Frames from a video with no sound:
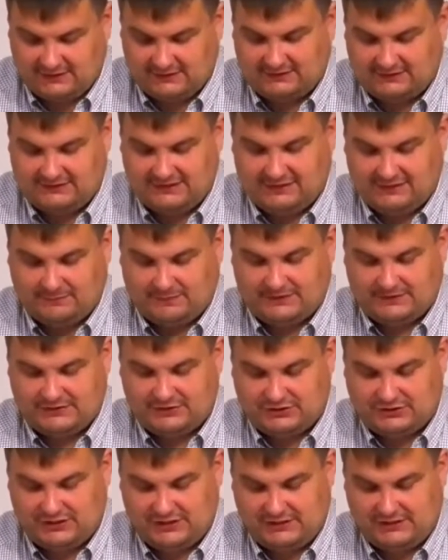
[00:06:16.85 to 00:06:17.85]
для
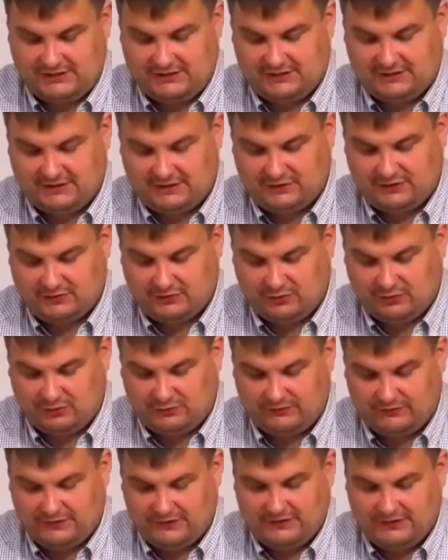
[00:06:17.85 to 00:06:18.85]
прощения
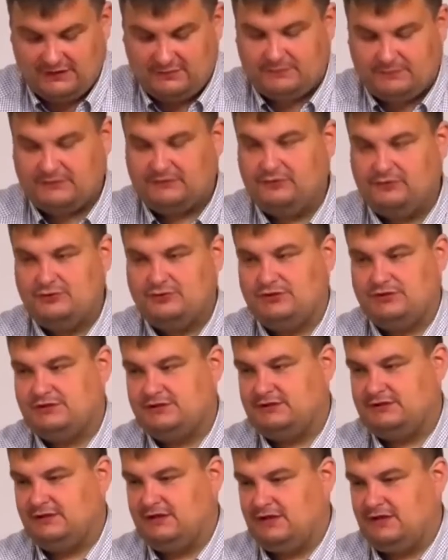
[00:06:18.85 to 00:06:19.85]
грехов и
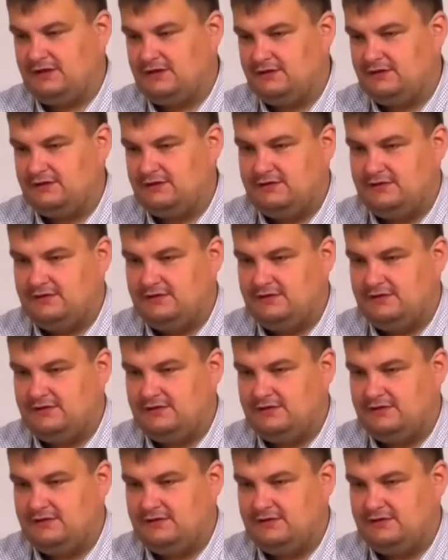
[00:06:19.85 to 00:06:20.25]
получите дар